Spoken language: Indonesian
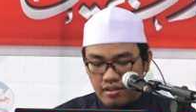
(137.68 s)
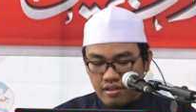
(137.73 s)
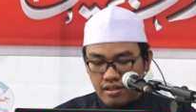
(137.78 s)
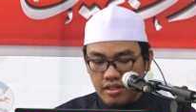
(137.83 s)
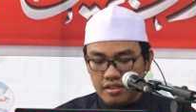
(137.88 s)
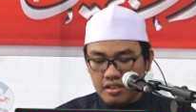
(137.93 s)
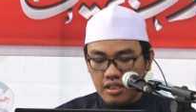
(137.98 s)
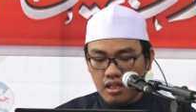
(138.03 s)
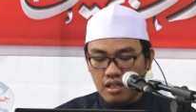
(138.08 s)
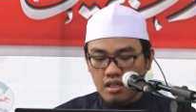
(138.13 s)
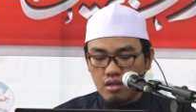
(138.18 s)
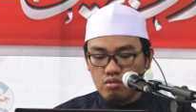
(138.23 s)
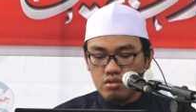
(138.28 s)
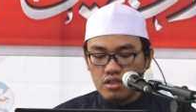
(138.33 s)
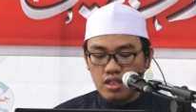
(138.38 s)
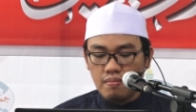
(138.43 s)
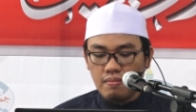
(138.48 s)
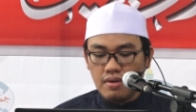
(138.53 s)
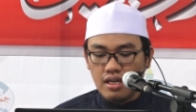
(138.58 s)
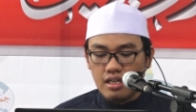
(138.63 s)
Di antara
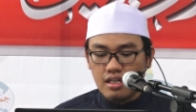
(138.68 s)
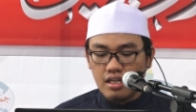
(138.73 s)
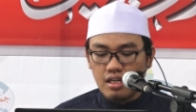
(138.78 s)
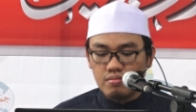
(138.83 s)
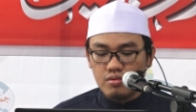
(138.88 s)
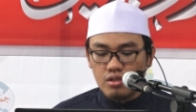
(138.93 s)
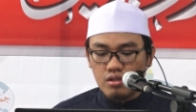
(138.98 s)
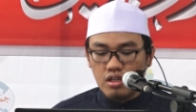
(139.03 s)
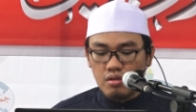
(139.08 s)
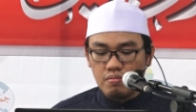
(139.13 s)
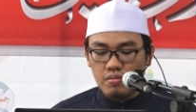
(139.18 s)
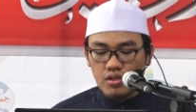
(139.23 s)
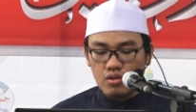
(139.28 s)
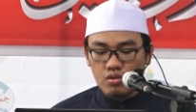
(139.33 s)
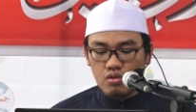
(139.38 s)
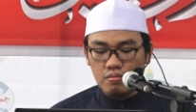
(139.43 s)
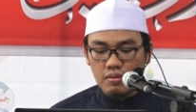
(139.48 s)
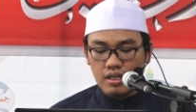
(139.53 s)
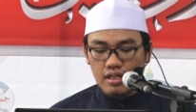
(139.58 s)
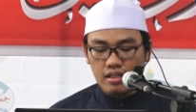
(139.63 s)
keutamaan Abdullah
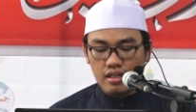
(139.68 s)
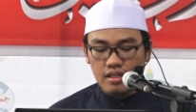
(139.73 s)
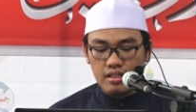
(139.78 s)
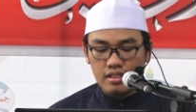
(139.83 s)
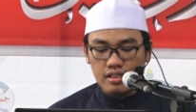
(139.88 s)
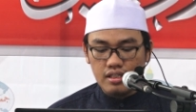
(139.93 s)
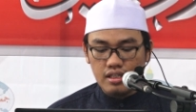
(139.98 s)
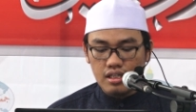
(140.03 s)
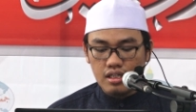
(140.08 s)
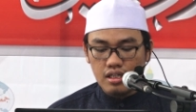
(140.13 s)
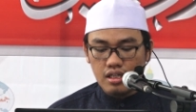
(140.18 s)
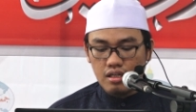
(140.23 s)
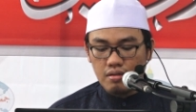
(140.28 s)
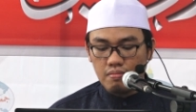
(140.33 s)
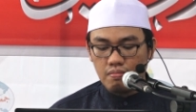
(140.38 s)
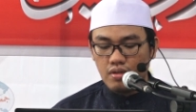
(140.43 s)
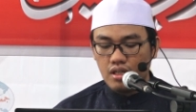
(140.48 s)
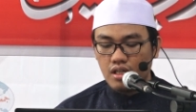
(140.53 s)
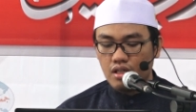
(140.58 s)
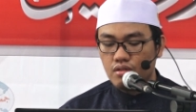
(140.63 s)
bin Umar ini
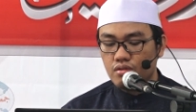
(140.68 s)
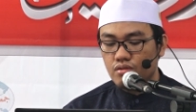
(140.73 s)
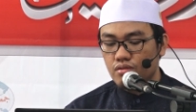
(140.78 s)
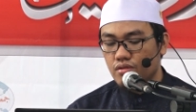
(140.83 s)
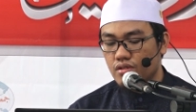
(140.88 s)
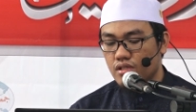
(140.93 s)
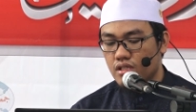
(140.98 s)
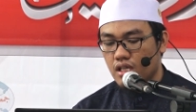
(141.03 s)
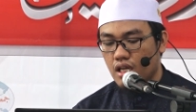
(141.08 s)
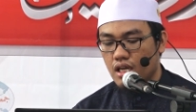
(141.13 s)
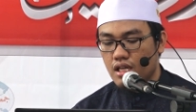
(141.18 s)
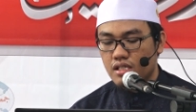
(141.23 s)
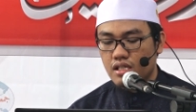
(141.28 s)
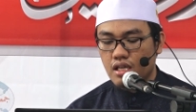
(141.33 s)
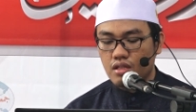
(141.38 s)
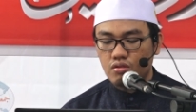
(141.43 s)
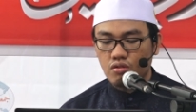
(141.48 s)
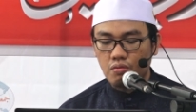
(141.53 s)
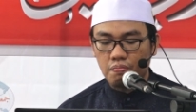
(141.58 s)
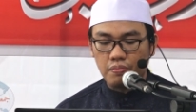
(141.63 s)
adalah beliau salah
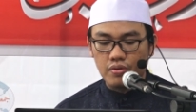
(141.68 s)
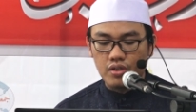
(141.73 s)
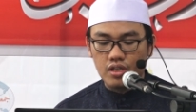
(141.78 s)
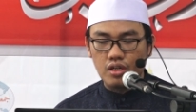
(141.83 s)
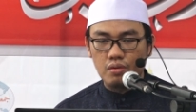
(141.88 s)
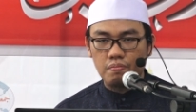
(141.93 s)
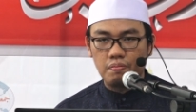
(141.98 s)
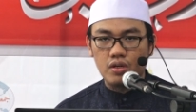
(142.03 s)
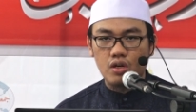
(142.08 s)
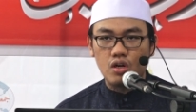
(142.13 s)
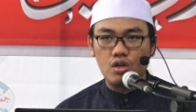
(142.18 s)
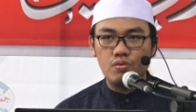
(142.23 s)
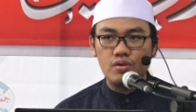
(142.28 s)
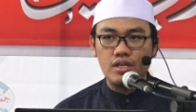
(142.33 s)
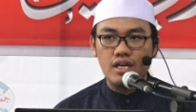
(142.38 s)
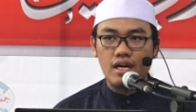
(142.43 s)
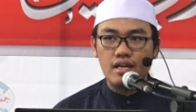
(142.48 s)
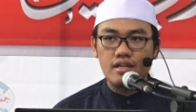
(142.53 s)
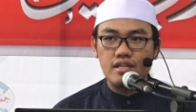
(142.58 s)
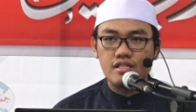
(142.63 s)
satu
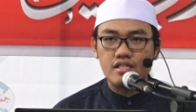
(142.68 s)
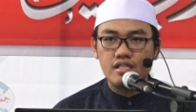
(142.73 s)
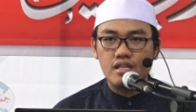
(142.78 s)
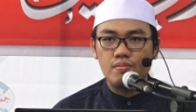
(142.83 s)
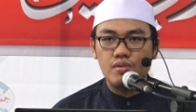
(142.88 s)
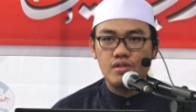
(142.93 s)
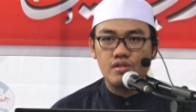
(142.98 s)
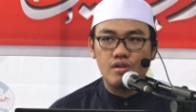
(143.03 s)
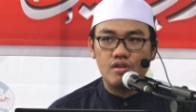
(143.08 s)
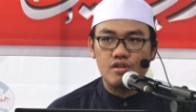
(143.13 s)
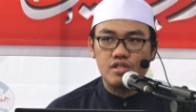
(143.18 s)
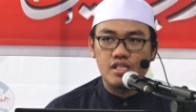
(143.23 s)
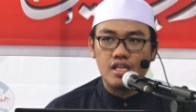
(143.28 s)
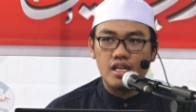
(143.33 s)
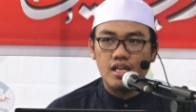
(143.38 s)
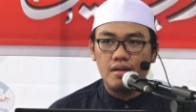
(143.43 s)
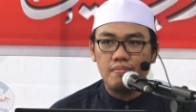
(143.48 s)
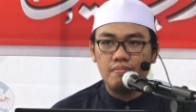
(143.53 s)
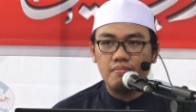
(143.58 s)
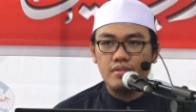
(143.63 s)
perawi hadis Nabi SAW
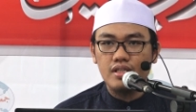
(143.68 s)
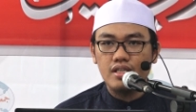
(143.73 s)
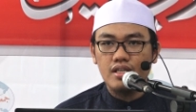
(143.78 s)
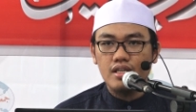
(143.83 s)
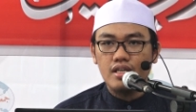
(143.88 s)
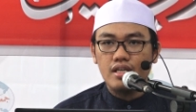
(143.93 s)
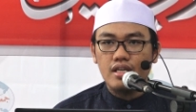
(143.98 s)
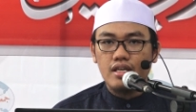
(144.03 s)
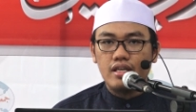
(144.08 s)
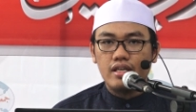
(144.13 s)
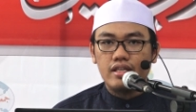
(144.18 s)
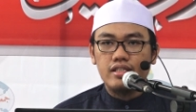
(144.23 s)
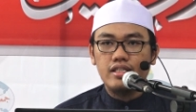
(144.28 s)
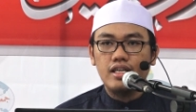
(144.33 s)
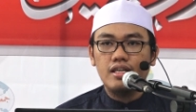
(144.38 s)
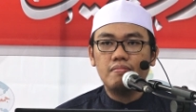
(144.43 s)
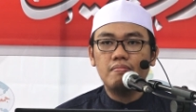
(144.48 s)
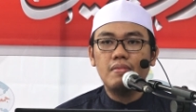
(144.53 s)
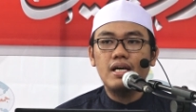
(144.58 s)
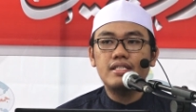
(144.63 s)

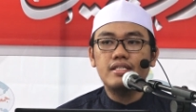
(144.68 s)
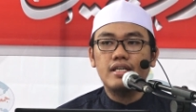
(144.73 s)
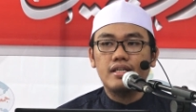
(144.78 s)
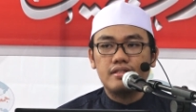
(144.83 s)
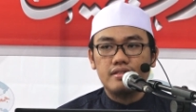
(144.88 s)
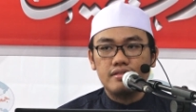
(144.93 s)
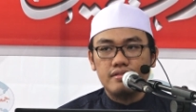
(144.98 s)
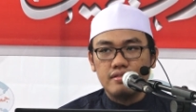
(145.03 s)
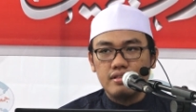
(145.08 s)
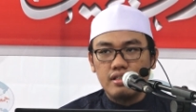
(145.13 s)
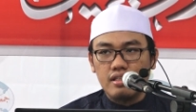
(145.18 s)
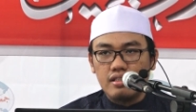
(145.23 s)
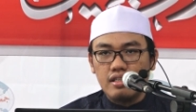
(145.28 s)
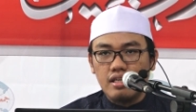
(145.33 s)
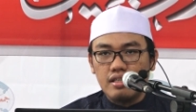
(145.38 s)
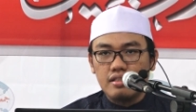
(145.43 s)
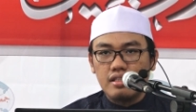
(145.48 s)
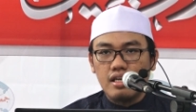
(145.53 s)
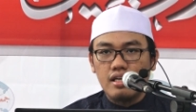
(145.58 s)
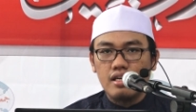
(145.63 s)
yang banyak
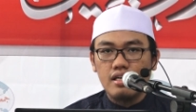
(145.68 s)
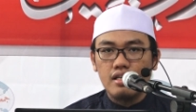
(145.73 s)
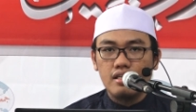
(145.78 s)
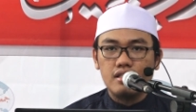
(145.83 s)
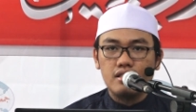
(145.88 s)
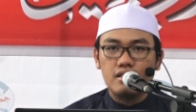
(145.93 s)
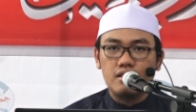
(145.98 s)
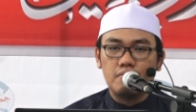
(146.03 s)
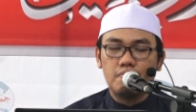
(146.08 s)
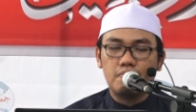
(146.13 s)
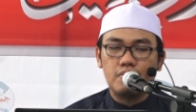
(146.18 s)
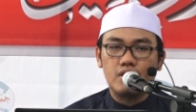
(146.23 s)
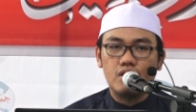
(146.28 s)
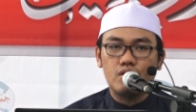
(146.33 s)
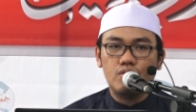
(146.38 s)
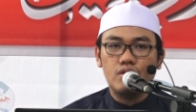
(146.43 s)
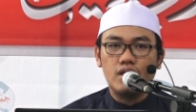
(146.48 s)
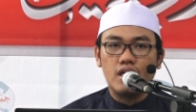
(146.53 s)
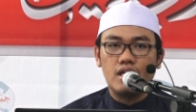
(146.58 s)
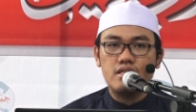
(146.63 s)
di antara
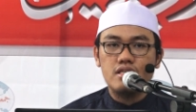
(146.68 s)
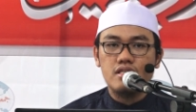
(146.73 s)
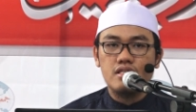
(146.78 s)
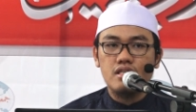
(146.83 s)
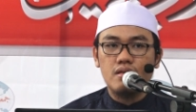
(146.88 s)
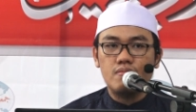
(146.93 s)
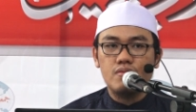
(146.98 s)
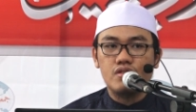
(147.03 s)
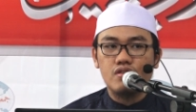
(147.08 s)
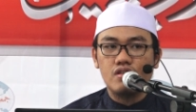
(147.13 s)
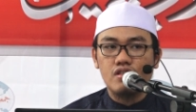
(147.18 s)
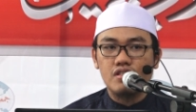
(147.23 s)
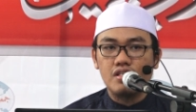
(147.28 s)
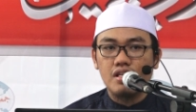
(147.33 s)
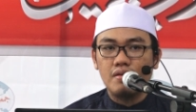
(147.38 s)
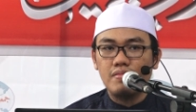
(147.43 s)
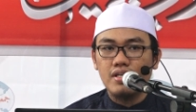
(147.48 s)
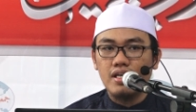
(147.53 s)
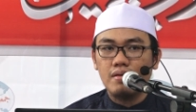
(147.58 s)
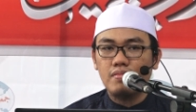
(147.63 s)
perawi hadis Nabi sallallahu
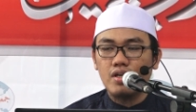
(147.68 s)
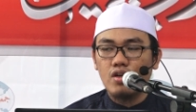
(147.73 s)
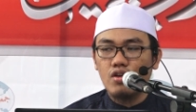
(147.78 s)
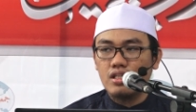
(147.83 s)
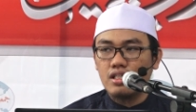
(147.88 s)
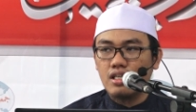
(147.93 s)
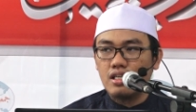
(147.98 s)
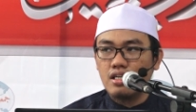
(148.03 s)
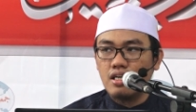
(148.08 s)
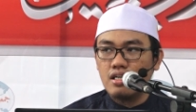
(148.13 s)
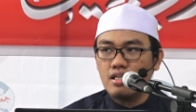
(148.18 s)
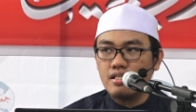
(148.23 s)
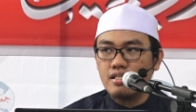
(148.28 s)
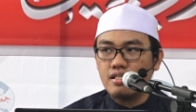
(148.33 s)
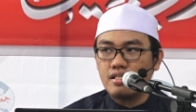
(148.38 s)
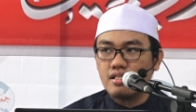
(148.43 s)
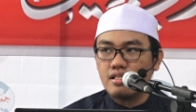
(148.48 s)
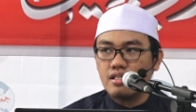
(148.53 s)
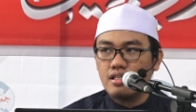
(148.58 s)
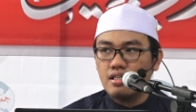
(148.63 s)
alaihi yang meriwayatkan
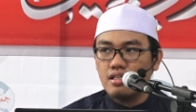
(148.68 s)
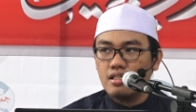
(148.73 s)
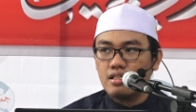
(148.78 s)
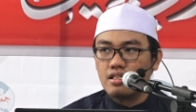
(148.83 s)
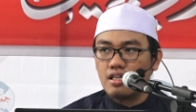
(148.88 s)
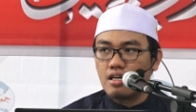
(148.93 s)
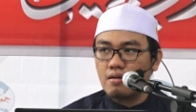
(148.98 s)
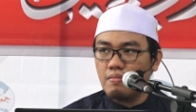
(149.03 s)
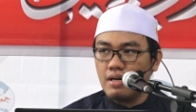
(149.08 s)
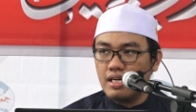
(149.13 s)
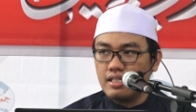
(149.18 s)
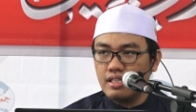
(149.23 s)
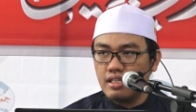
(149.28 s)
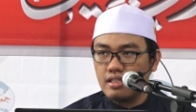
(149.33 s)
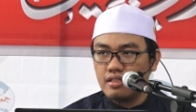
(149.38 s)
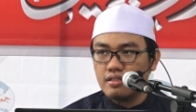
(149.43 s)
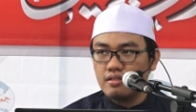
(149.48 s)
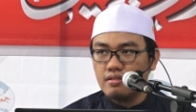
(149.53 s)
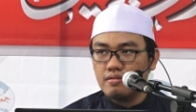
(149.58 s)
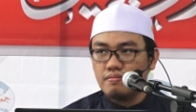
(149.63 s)
hadis
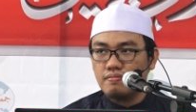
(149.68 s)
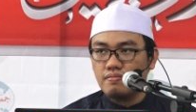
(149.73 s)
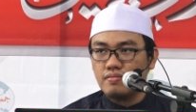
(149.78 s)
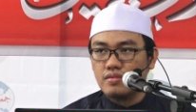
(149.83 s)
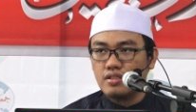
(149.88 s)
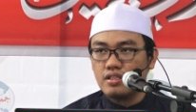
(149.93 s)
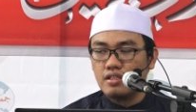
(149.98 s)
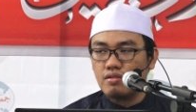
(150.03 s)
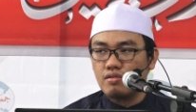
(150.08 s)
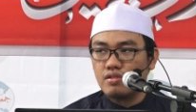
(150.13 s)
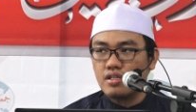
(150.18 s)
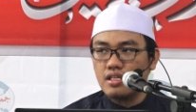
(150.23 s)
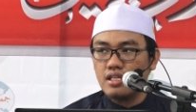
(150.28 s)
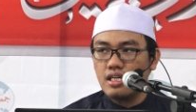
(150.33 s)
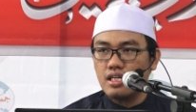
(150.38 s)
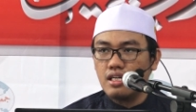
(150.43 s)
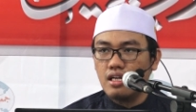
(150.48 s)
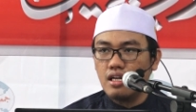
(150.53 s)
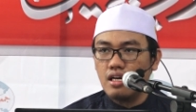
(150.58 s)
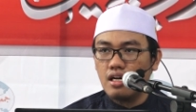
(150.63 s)
terbanyak tentu
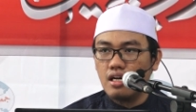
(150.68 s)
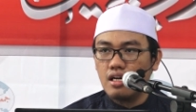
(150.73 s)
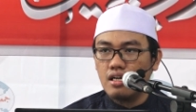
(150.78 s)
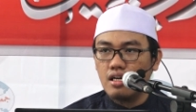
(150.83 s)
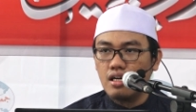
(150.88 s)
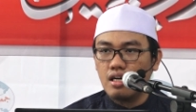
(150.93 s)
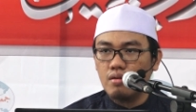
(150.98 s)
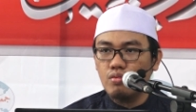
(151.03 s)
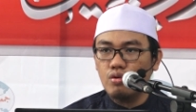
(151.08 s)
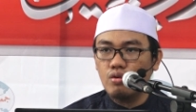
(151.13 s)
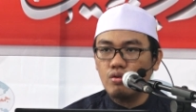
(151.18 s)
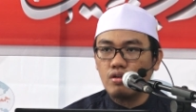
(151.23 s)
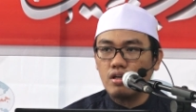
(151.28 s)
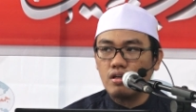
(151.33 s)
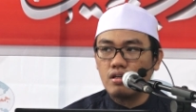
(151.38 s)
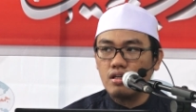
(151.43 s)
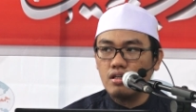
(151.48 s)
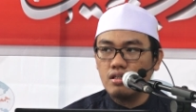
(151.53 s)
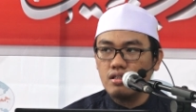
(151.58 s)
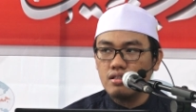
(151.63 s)
saja adalah Abu
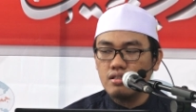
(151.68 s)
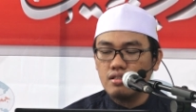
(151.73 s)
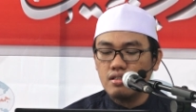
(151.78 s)
Hurairah.